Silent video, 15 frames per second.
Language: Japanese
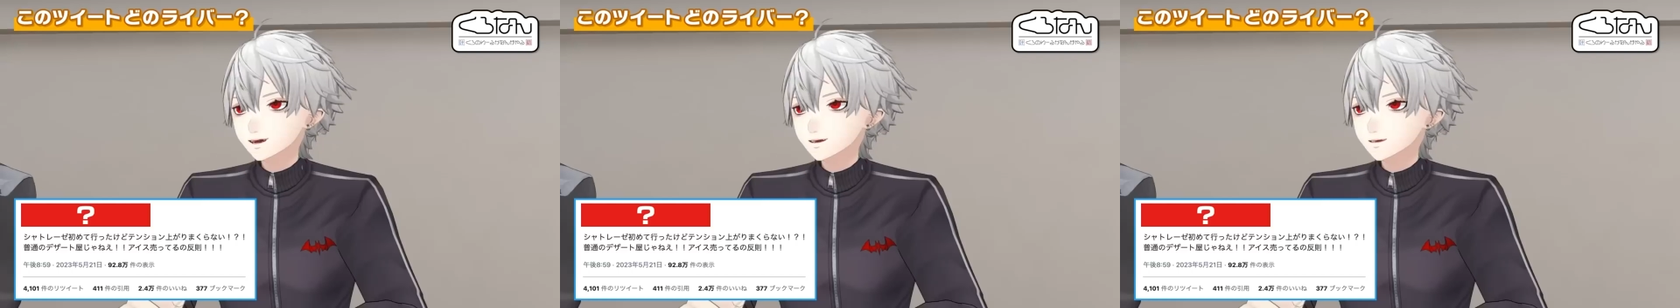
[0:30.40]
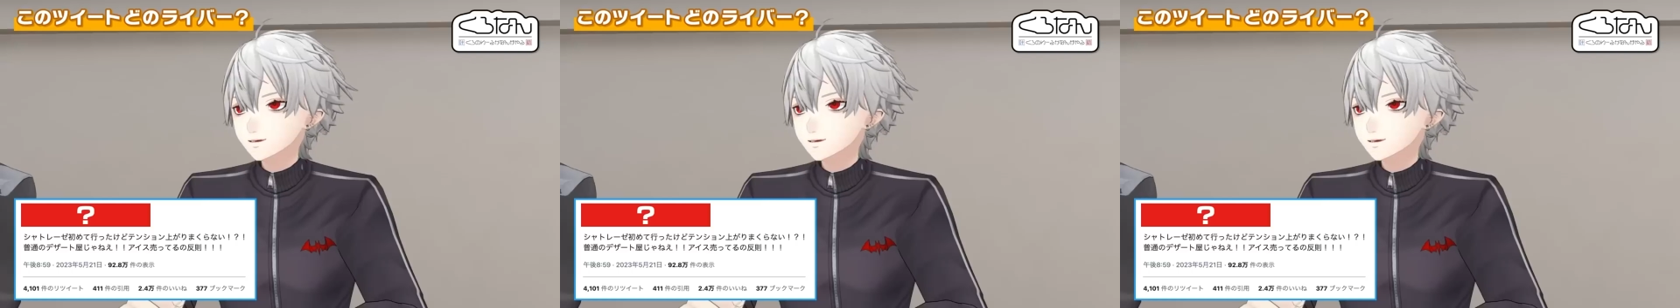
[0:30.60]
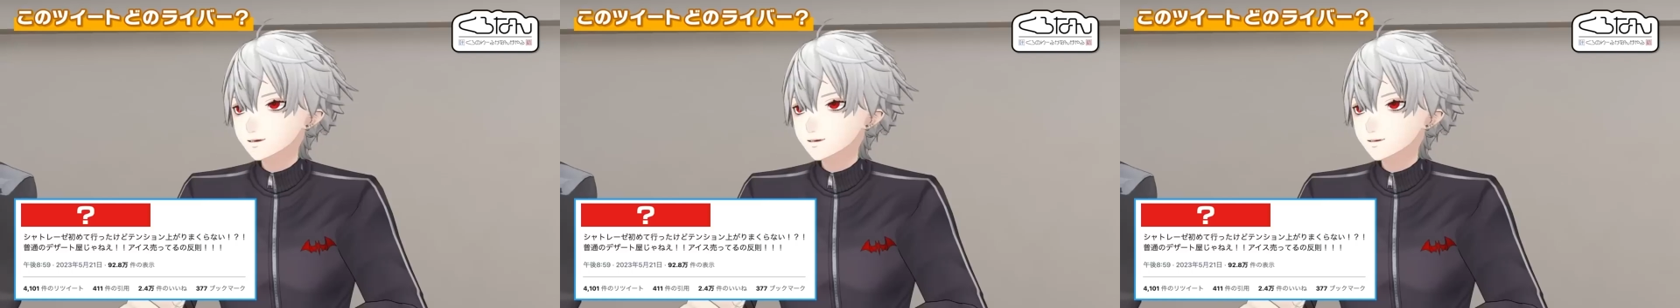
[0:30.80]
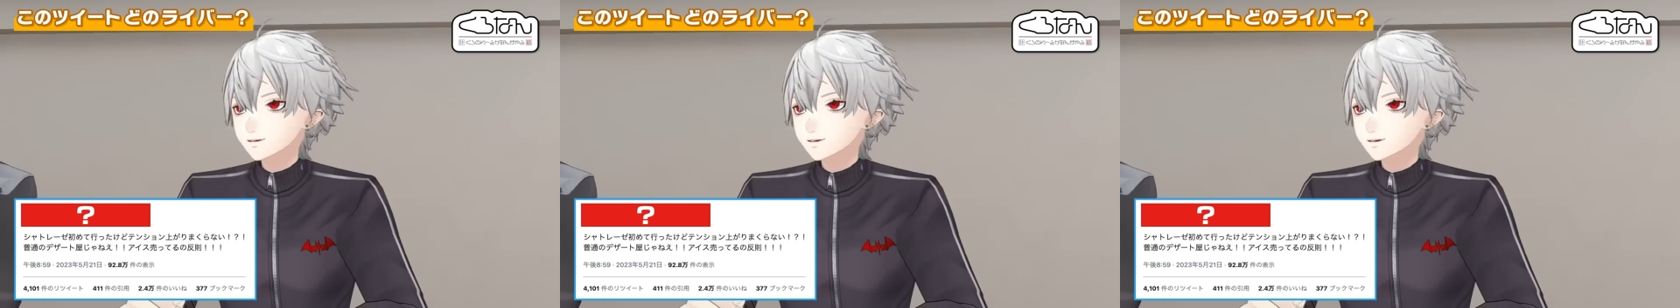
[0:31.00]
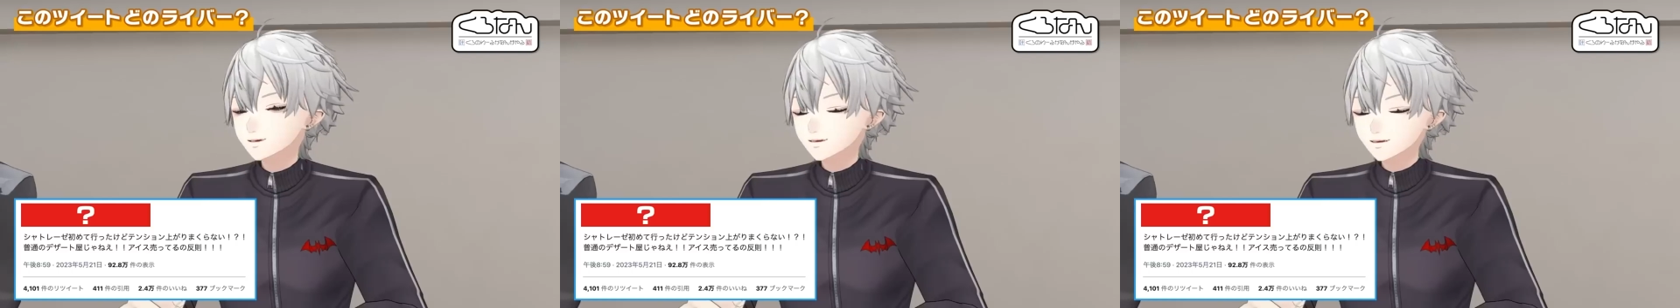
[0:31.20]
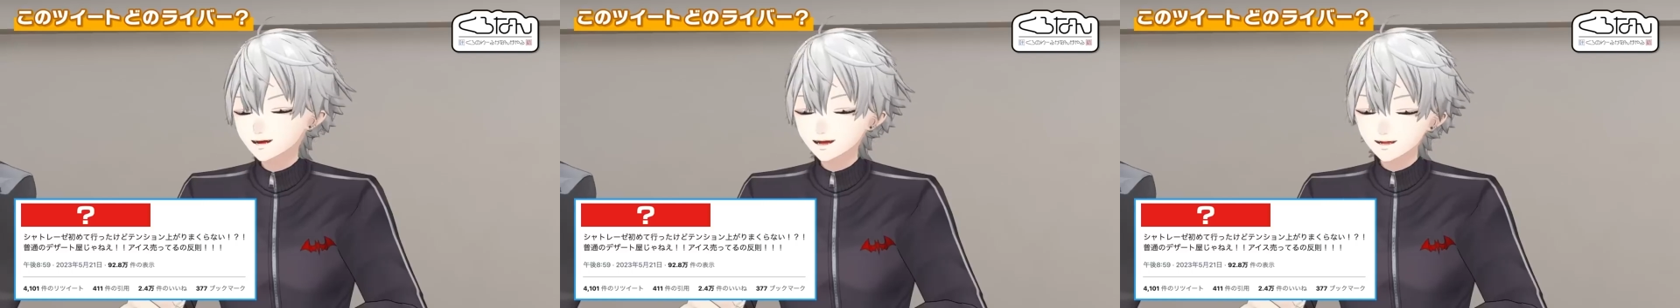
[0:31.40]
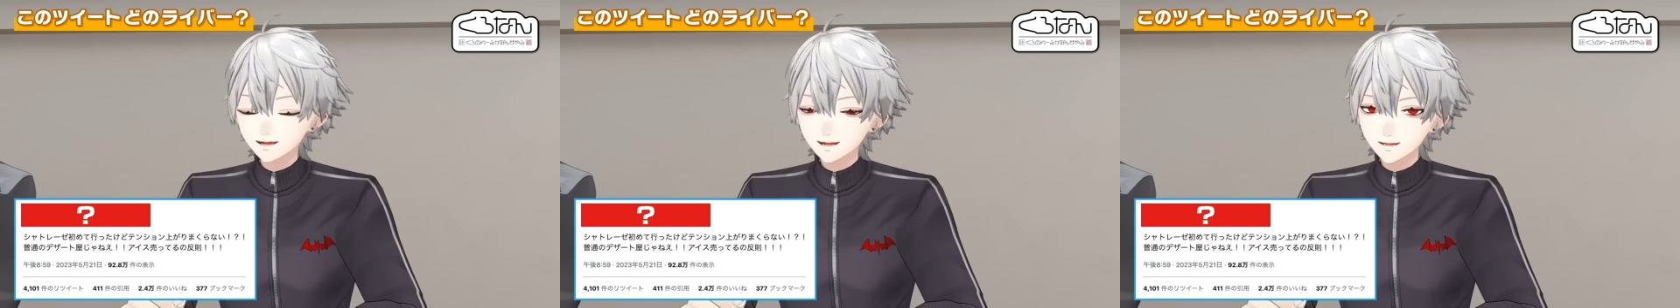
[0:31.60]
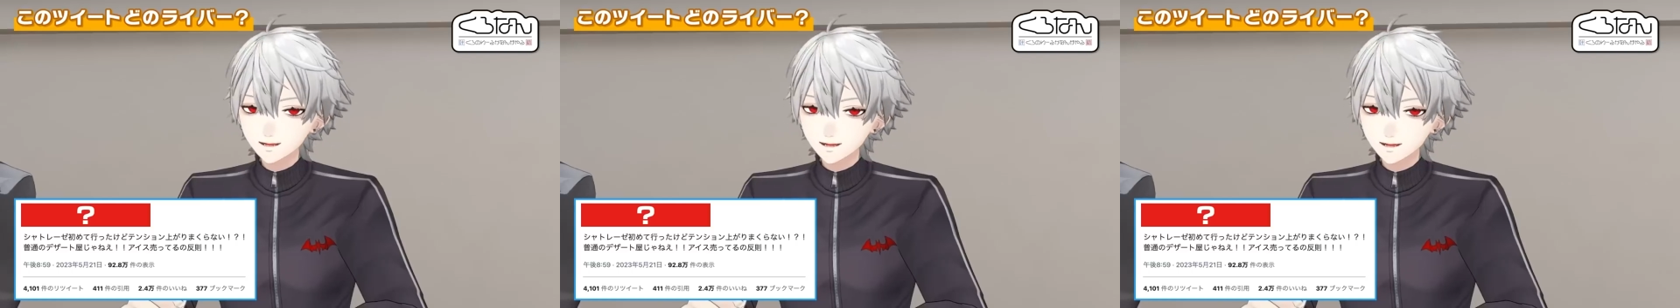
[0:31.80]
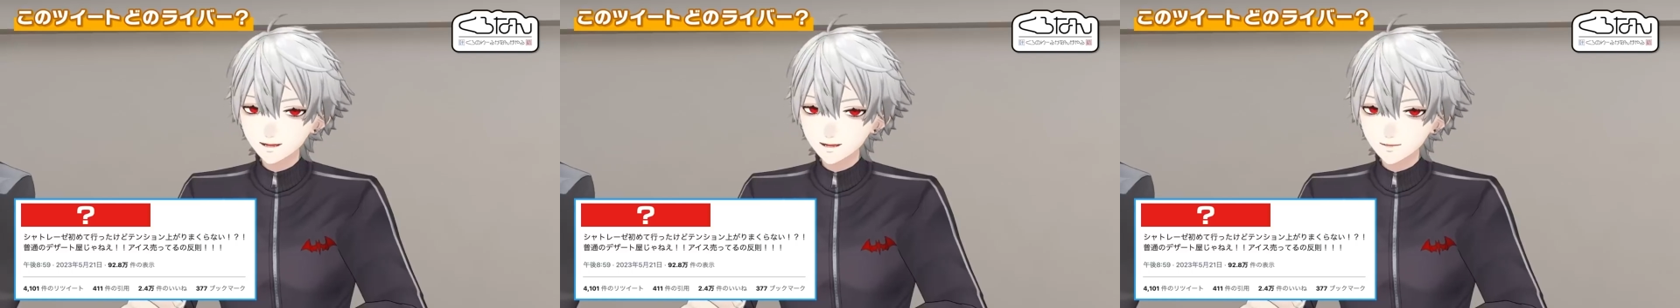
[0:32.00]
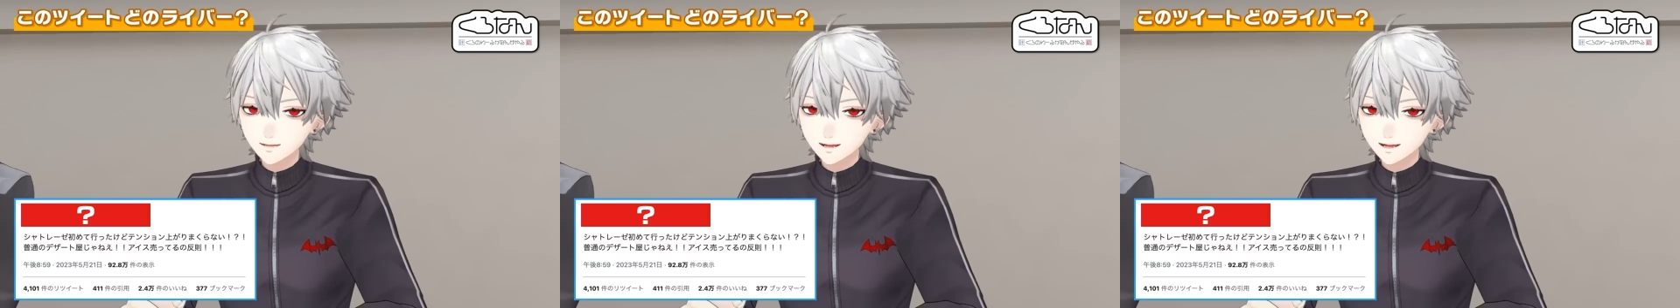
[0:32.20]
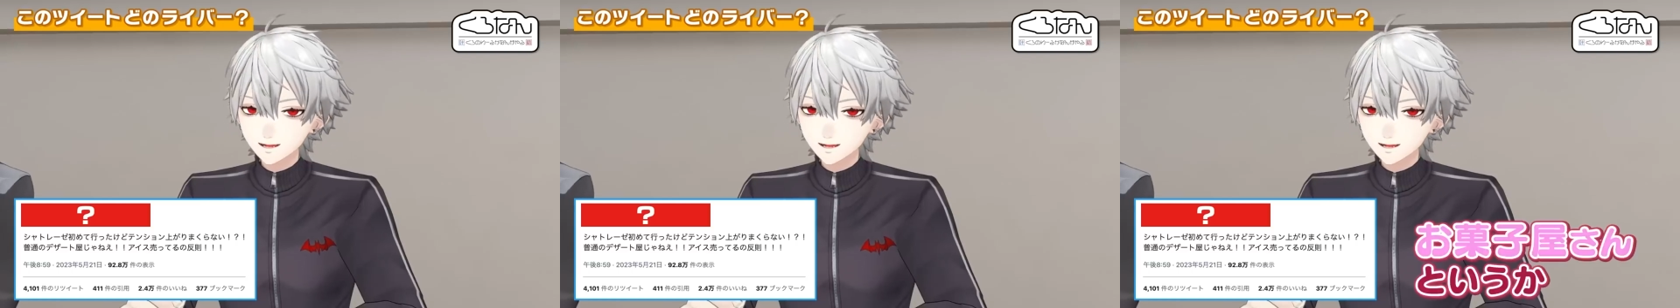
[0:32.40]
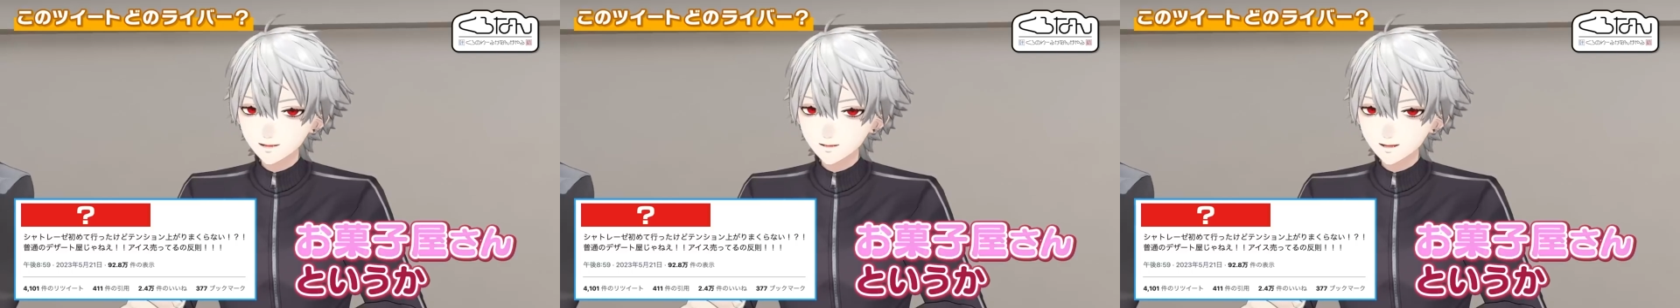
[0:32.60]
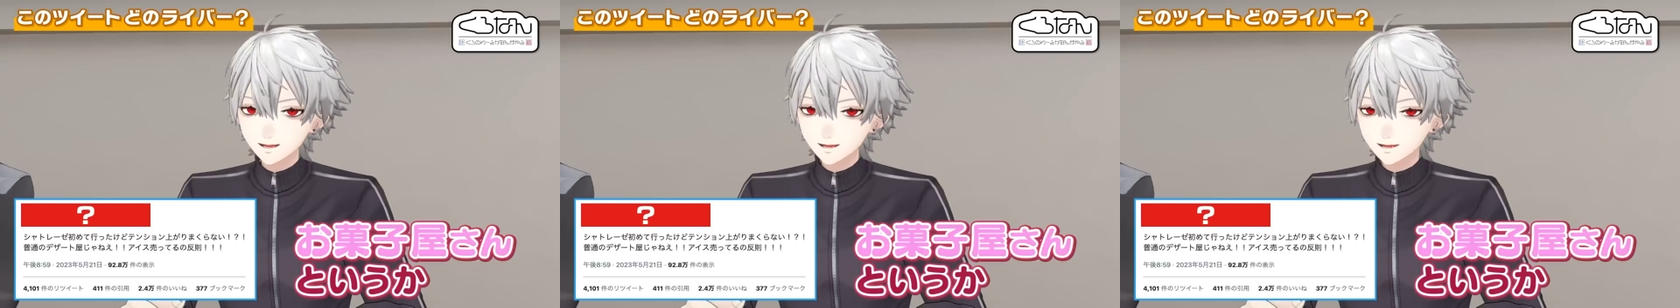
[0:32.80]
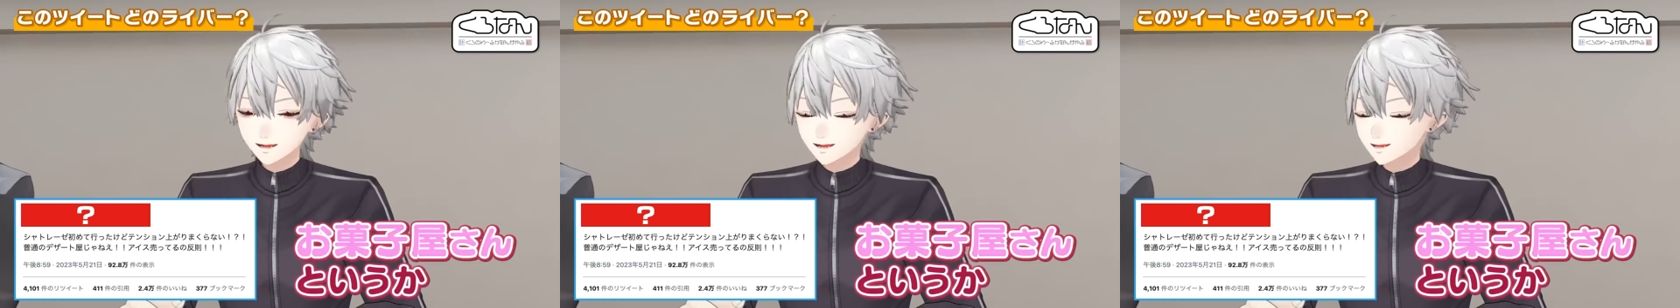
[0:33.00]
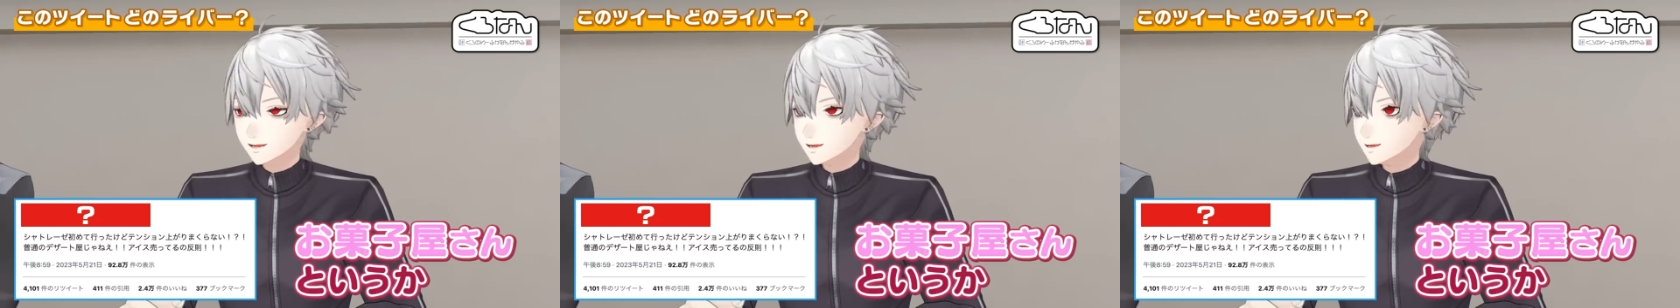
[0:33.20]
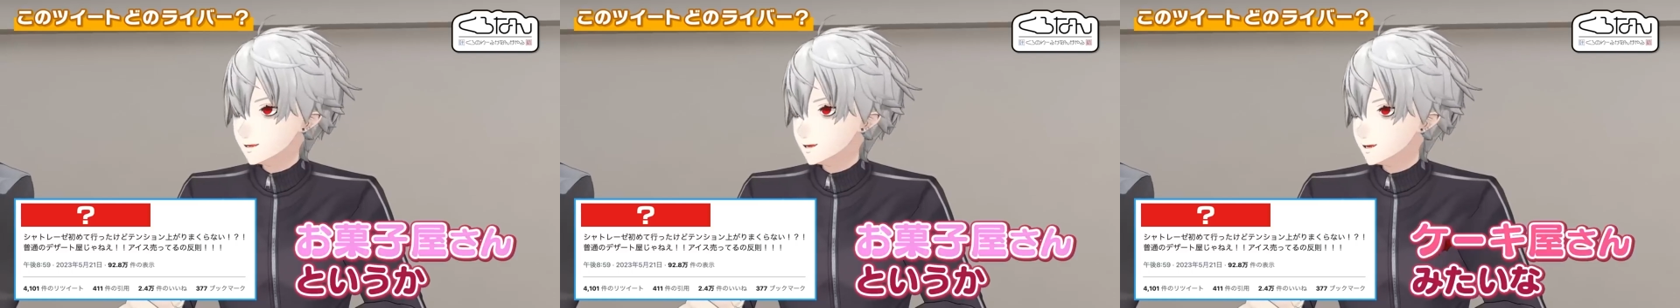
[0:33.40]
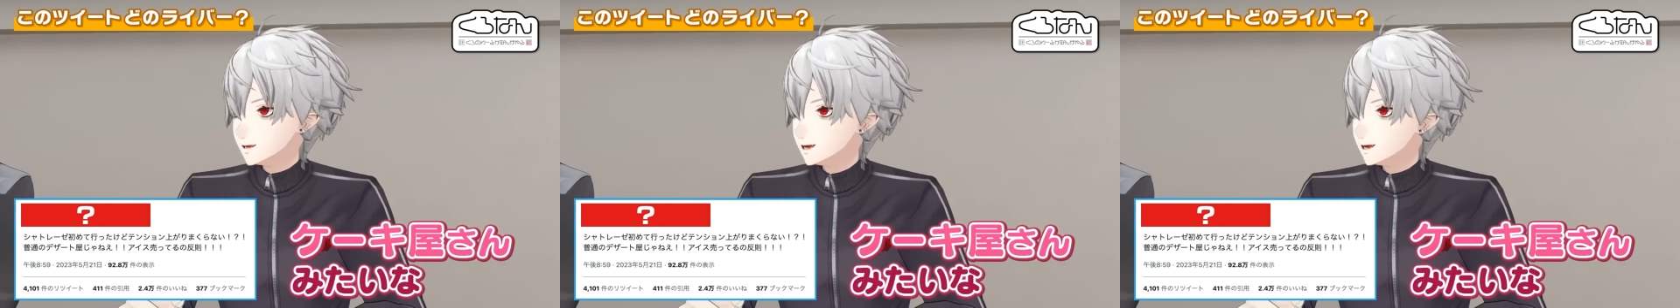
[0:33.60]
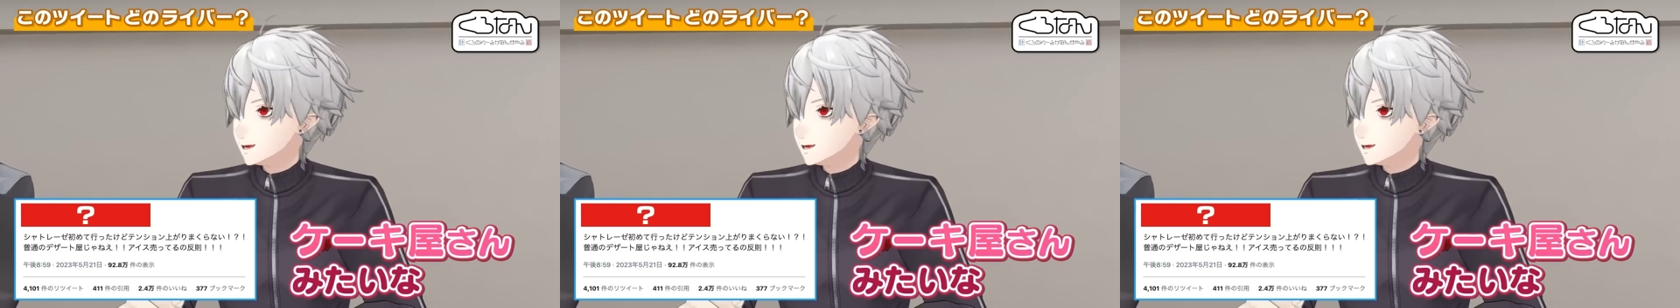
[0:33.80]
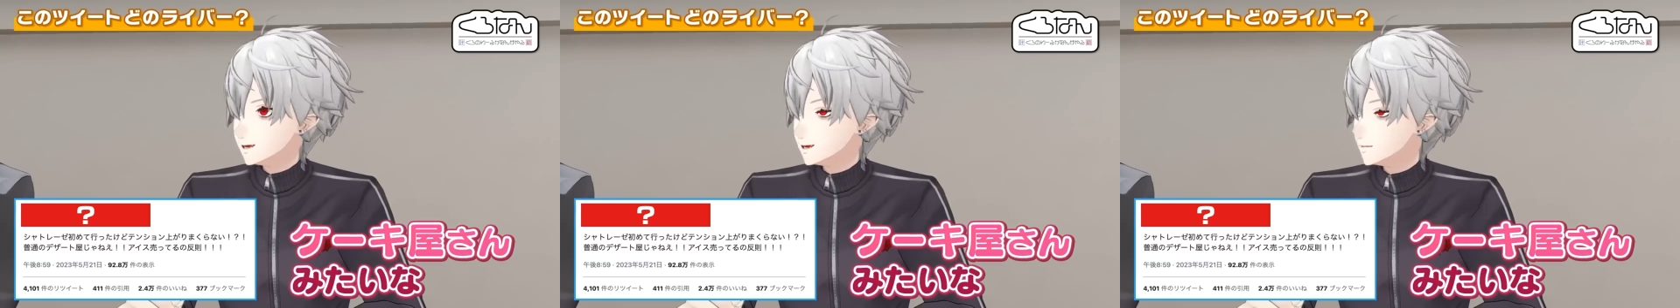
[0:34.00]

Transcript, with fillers: あのなんて言ったらいいんだろうなお菓子屋さんっていうかケーキ屋